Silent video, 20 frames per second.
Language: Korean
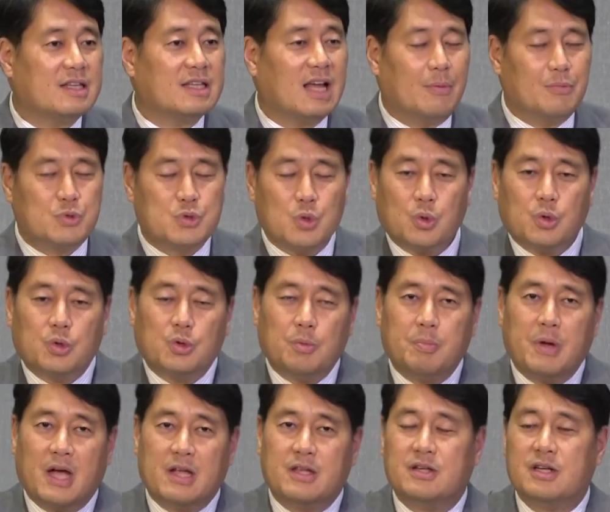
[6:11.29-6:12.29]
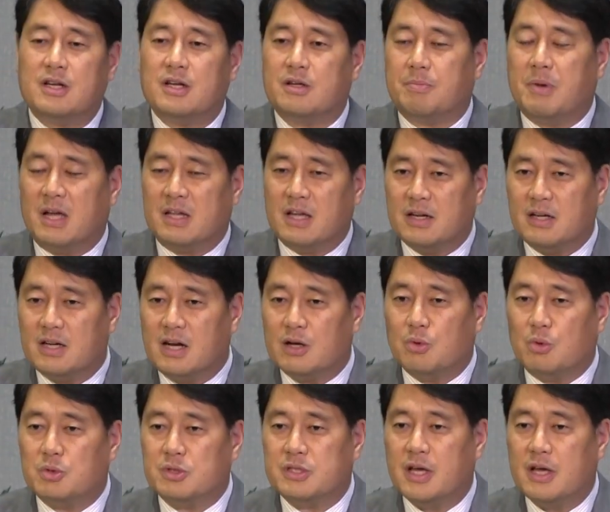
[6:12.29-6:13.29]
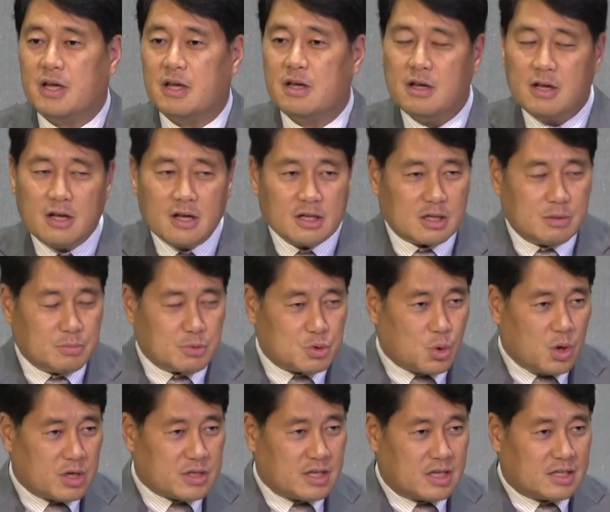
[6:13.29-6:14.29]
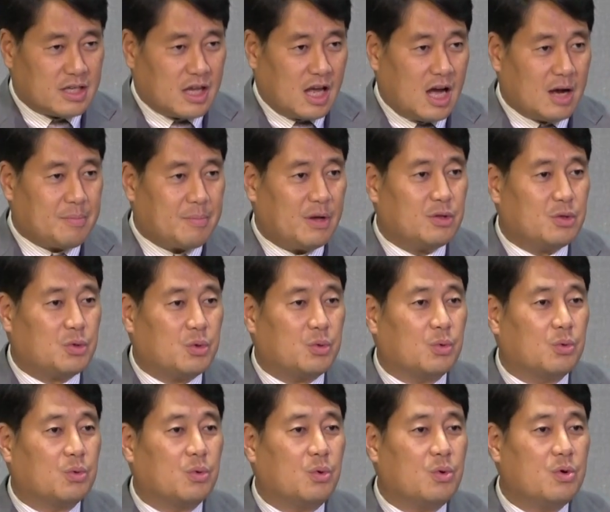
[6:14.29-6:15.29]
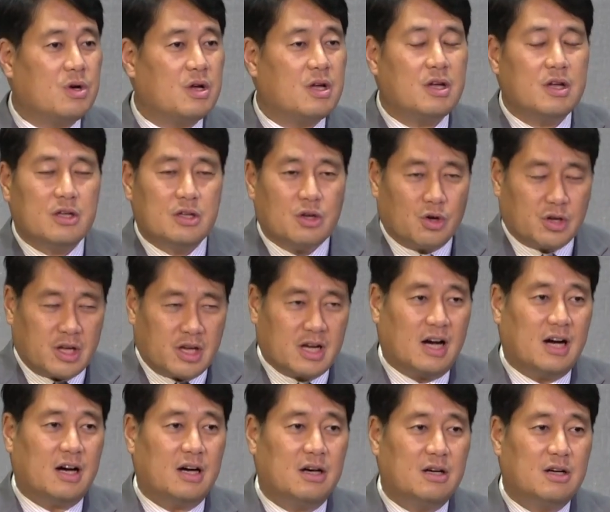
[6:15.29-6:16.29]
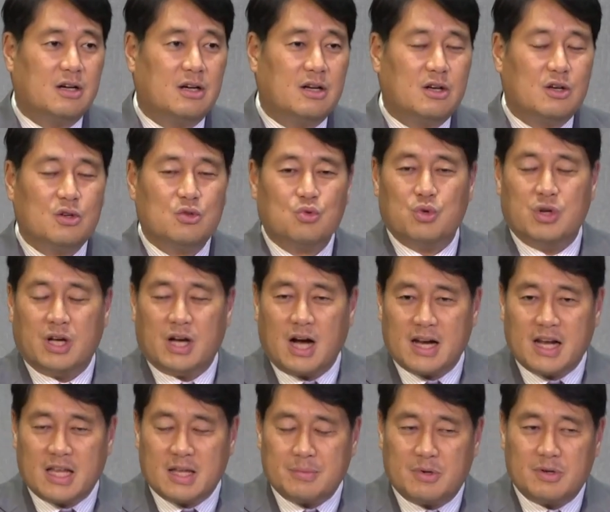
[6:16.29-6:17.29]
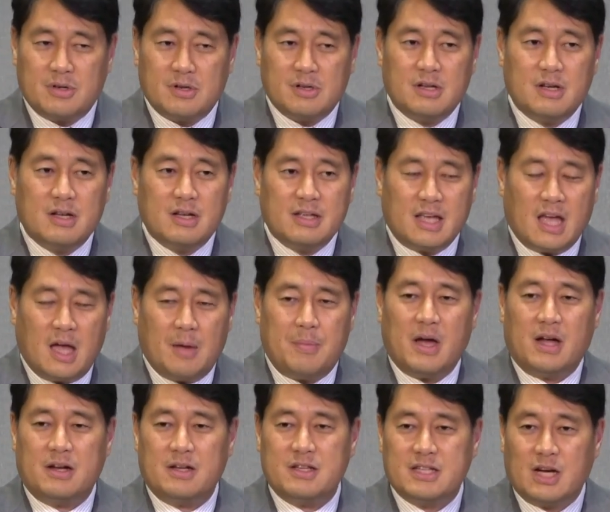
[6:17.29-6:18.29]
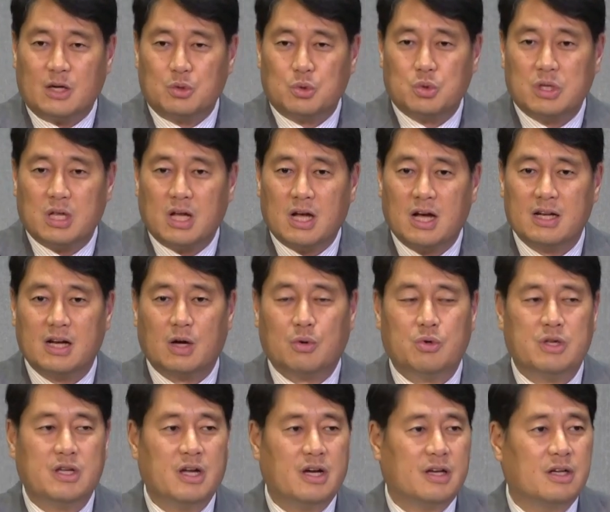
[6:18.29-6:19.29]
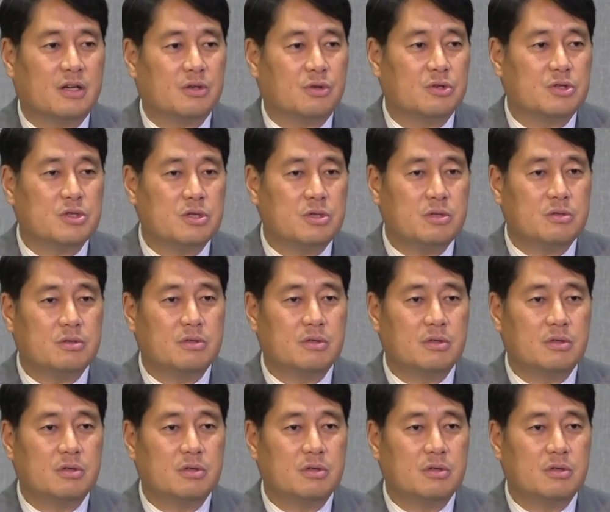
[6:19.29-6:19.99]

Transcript: 남쪽으로는 베달이라는 곳에 금송아지 하나 탁 만들어 놓고 여기가 우리가 하나님을 예배하는 장소다라고 이야기하는 거죠.